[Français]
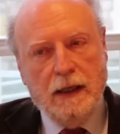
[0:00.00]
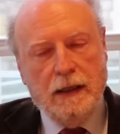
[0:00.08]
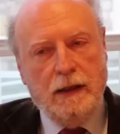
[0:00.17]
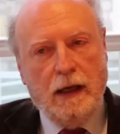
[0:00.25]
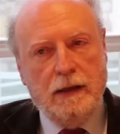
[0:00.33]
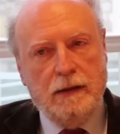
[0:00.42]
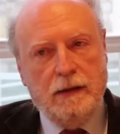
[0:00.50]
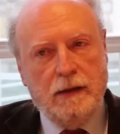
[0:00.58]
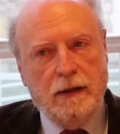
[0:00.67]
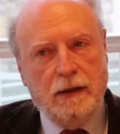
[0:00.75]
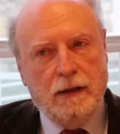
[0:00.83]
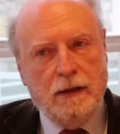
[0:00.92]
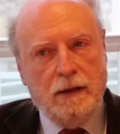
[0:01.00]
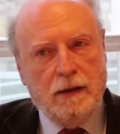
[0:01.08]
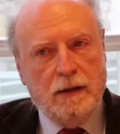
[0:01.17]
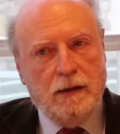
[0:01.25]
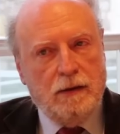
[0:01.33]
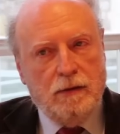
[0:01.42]
qui a
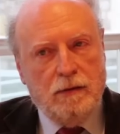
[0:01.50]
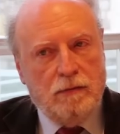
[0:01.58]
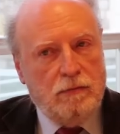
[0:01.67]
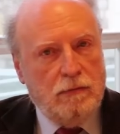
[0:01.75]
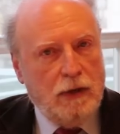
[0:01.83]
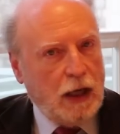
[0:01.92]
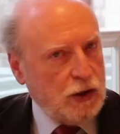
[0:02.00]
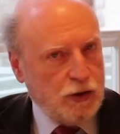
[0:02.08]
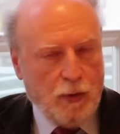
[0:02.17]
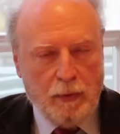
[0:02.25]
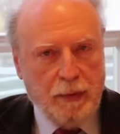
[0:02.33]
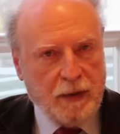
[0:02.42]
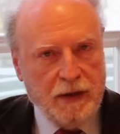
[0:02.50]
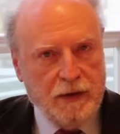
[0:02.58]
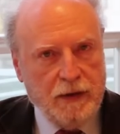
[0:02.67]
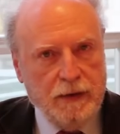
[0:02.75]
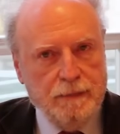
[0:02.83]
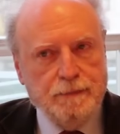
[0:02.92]
été largement
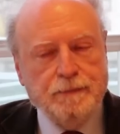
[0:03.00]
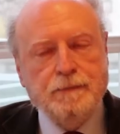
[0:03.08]
méprisée,